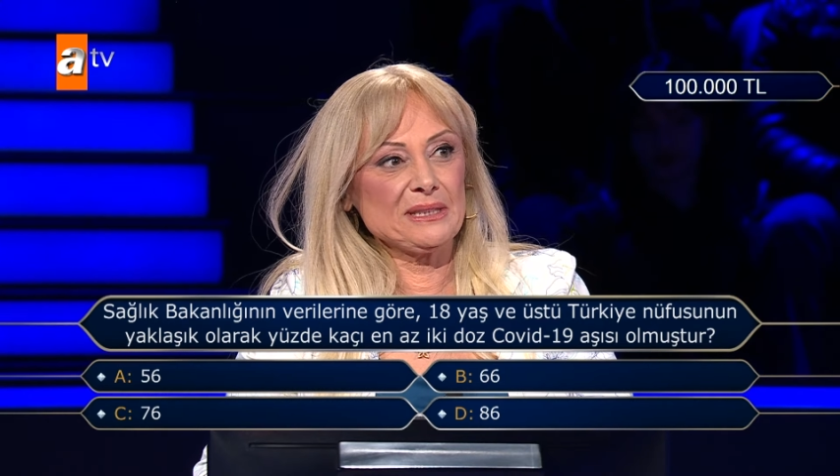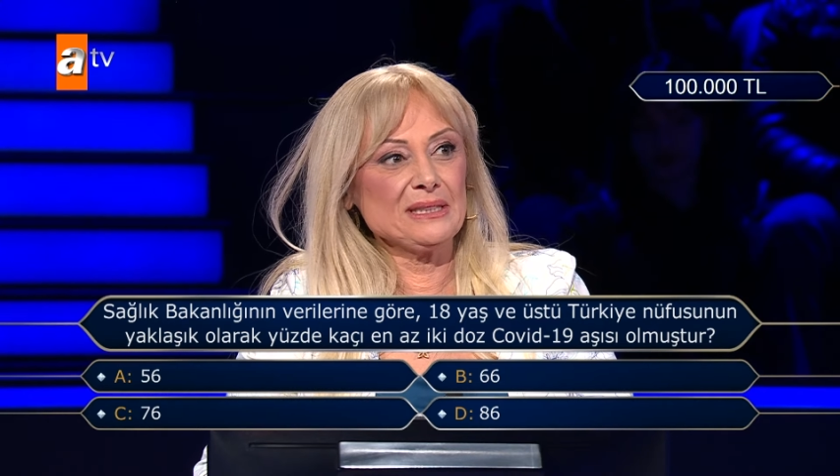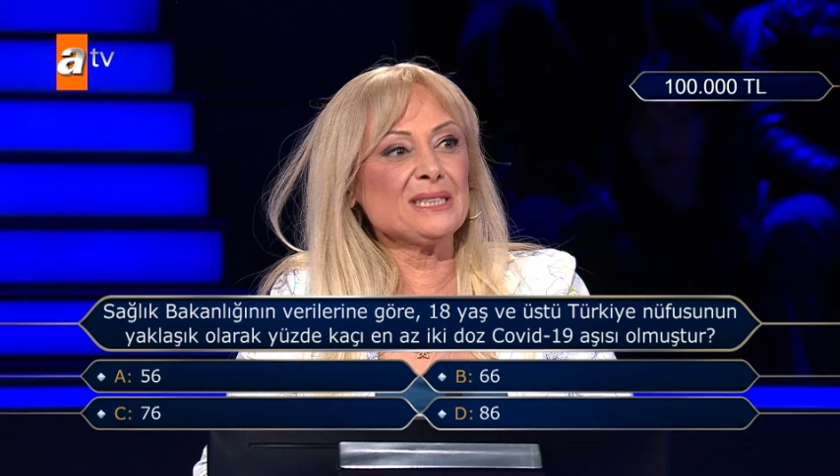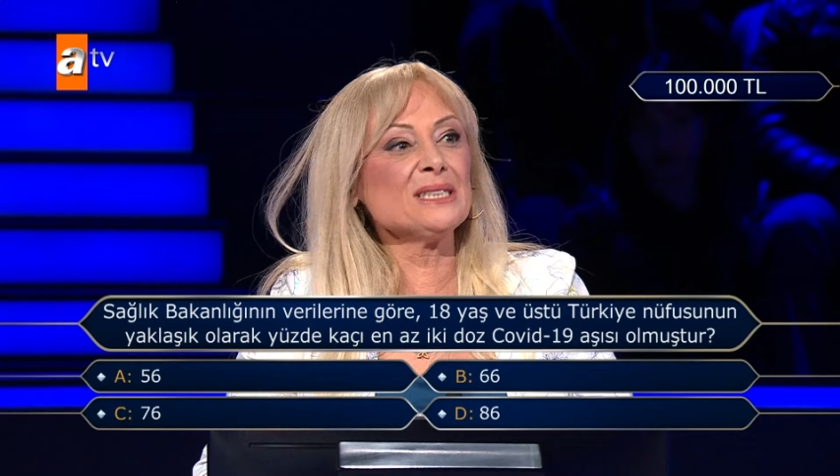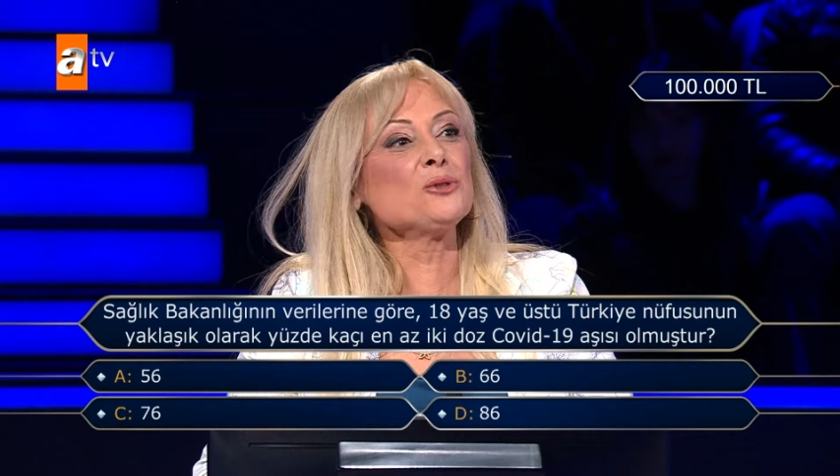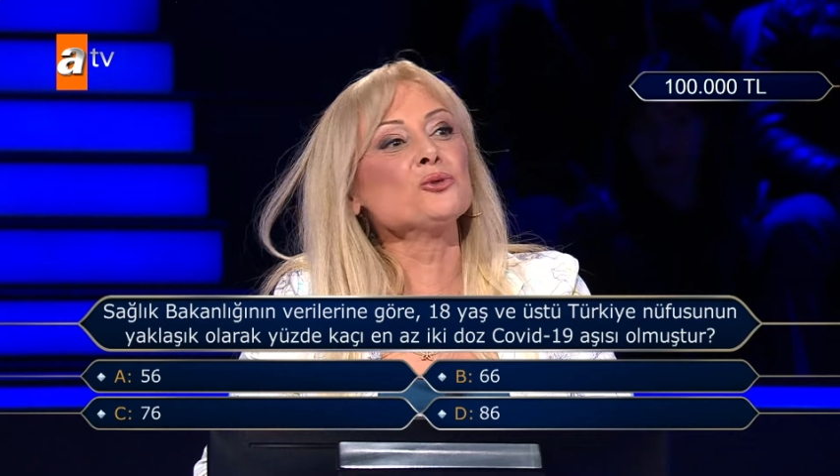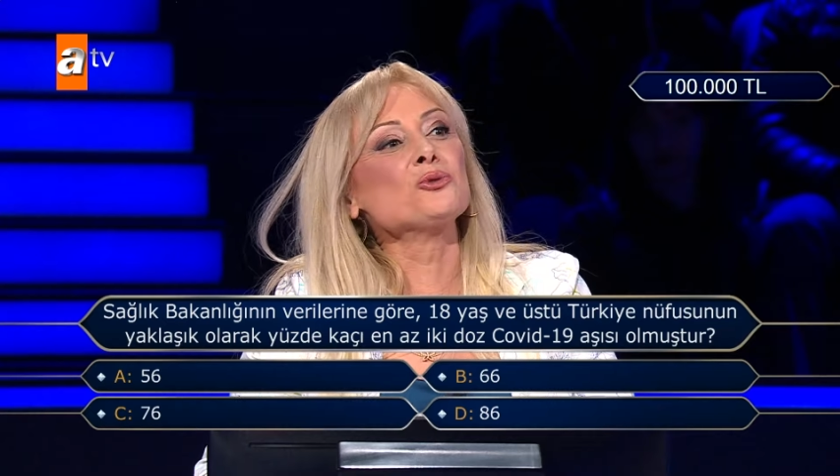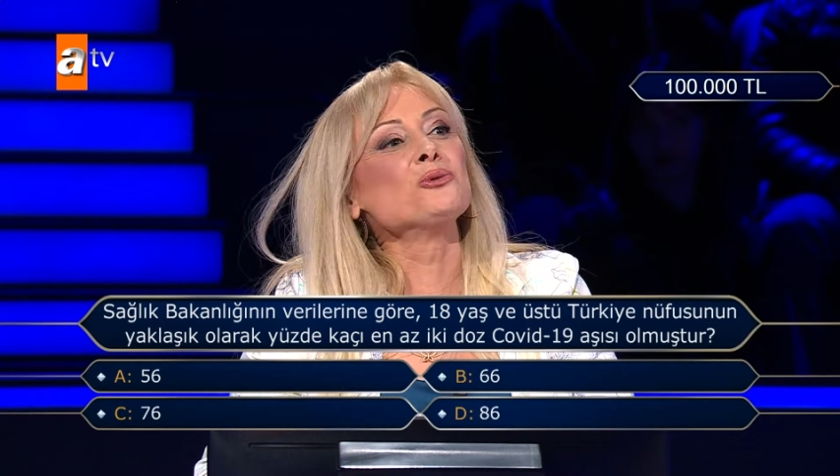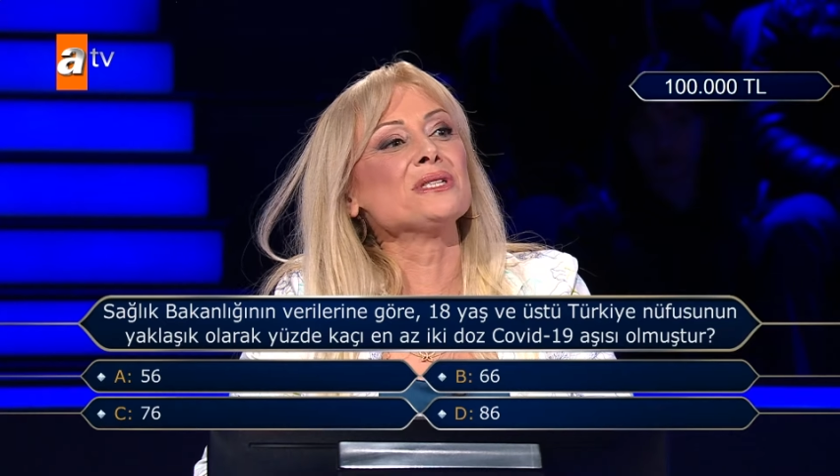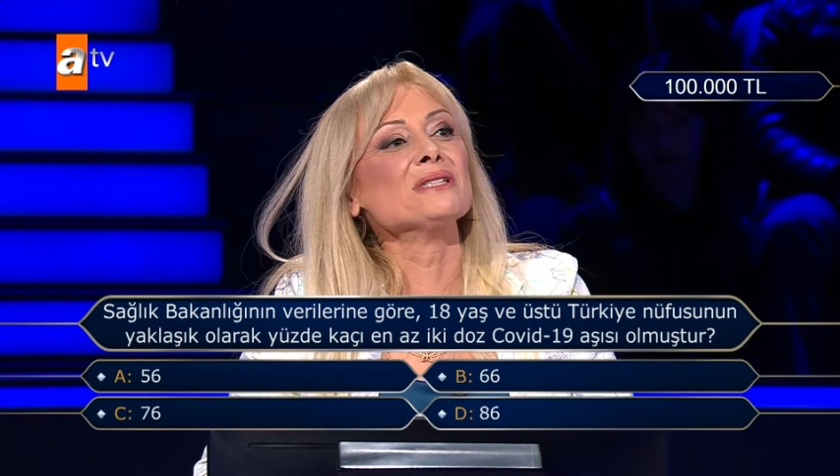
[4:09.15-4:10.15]
Hani 40 gün
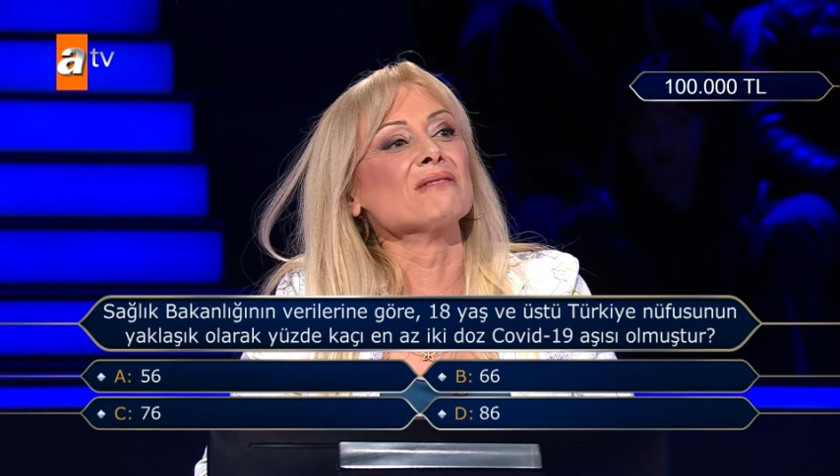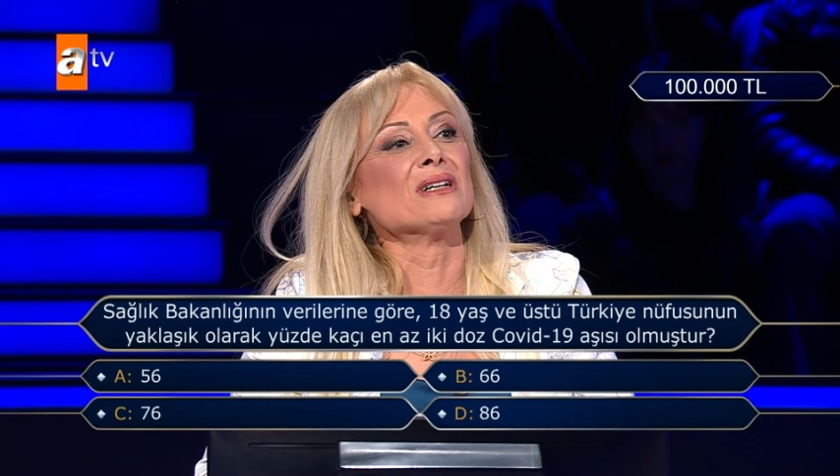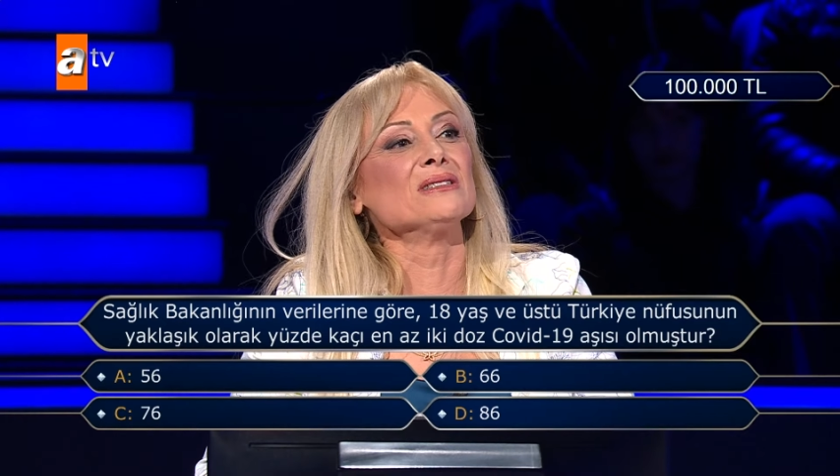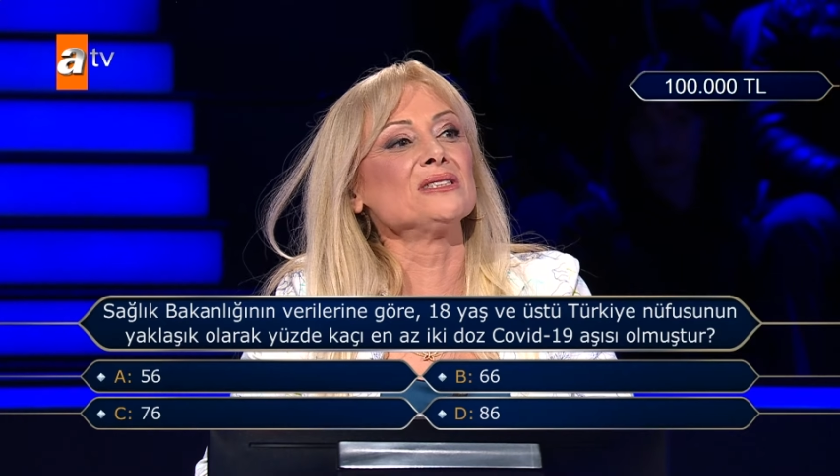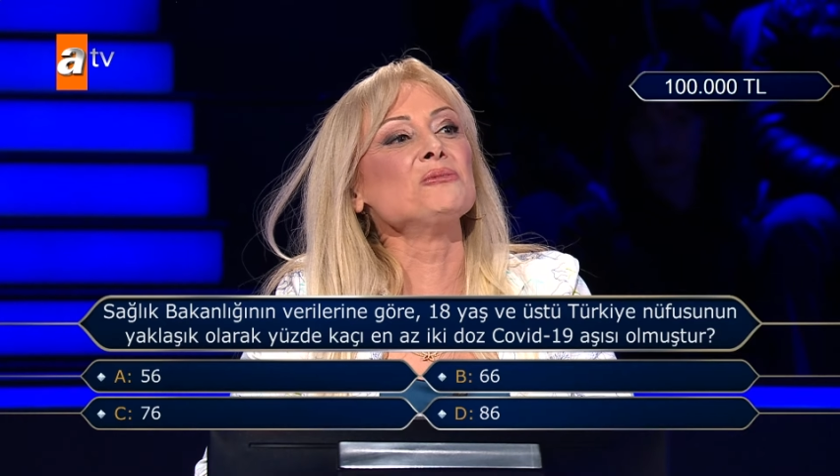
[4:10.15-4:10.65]
süt izni vardı.